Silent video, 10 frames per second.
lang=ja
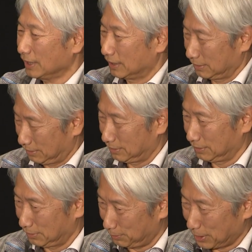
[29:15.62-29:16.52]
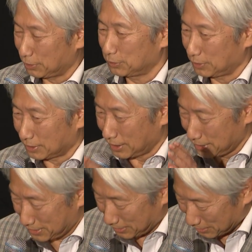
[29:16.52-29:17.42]
お前のことは
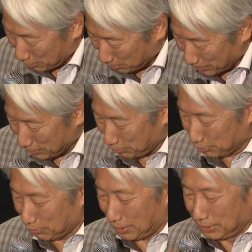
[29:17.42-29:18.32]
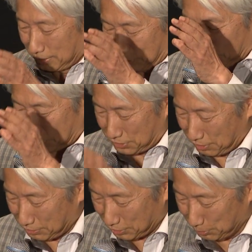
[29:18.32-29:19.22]
大好きだしお前のことはよく知っ
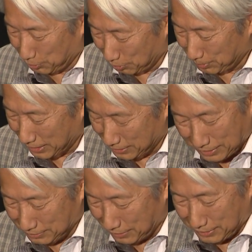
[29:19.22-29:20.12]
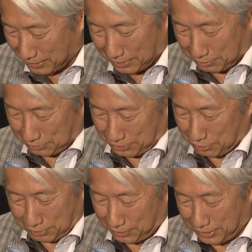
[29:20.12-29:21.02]
てるけどもお前いなくないからう
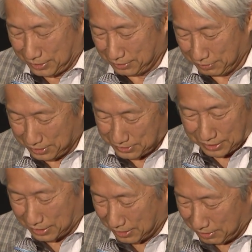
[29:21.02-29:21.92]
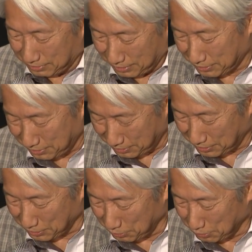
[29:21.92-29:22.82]
ちの映画には一切関わるなっ
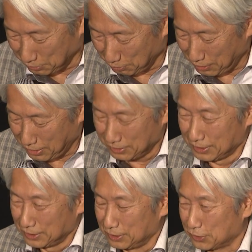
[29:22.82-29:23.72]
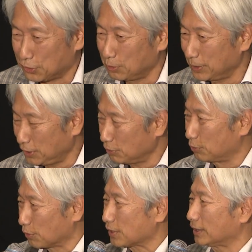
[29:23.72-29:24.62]
ていうのがそれまでの
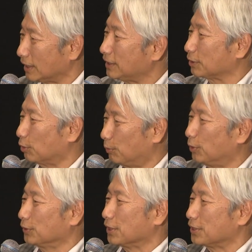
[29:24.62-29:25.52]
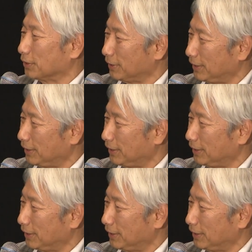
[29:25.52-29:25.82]
黒沢だったと思うんですよ